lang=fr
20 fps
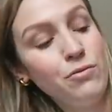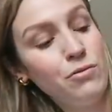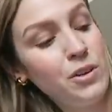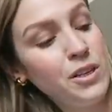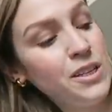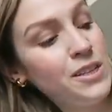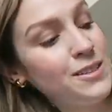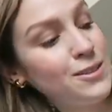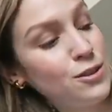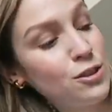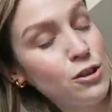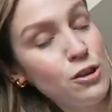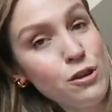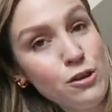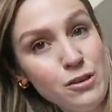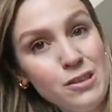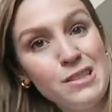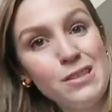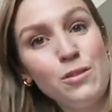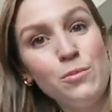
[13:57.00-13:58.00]
vous voyez ça,
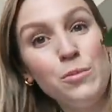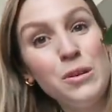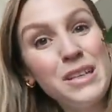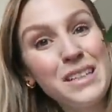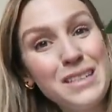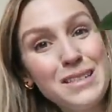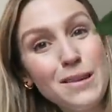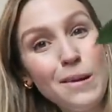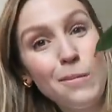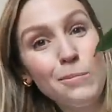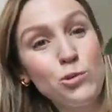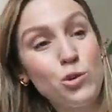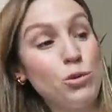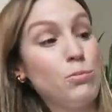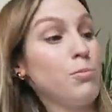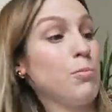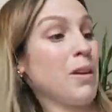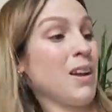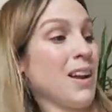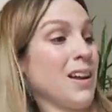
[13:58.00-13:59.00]
c'est un bon exemple
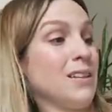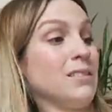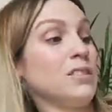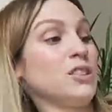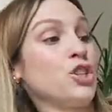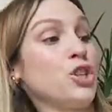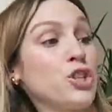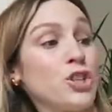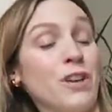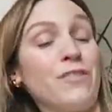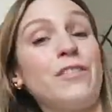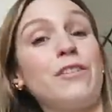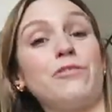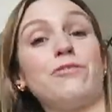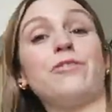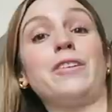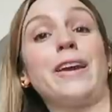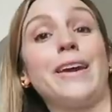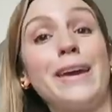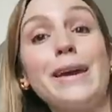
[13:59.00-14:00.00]
d'une plante que j'avais
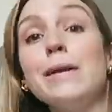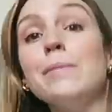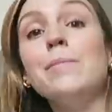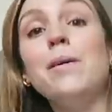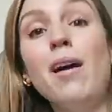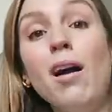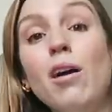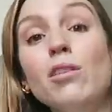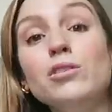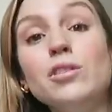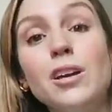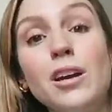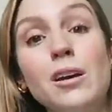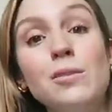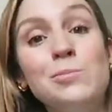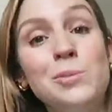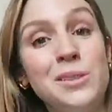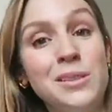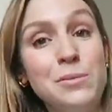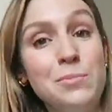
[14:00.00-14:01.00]
vraiment hâte de
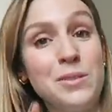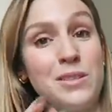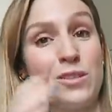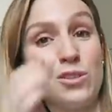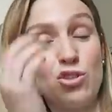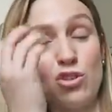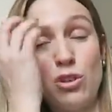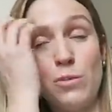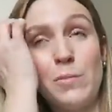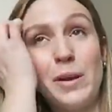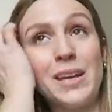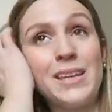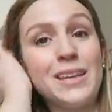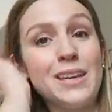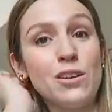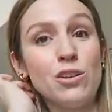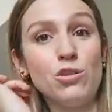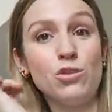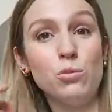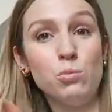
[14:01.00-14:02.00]
rempoter parce que je
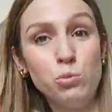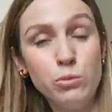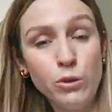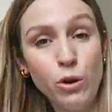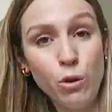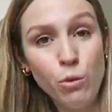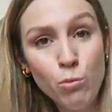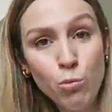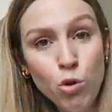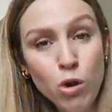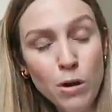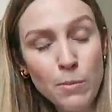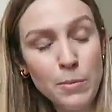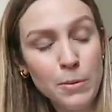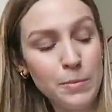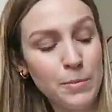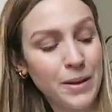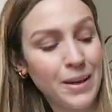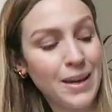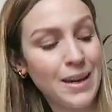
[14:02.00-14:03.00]
remarquais que depuis un mois à
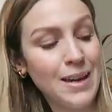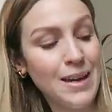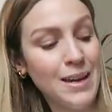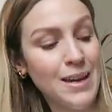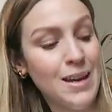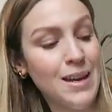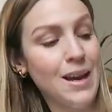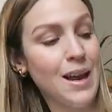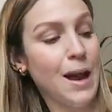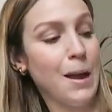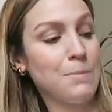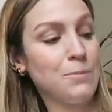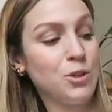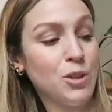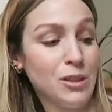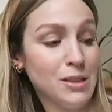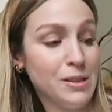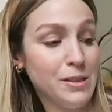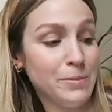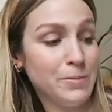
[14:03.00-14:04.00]
peu près, elle me
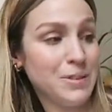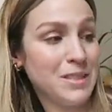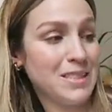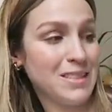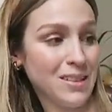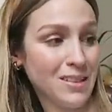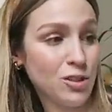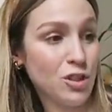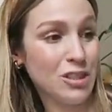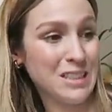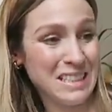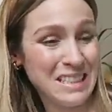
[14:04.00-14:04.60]
donnait les petits signes de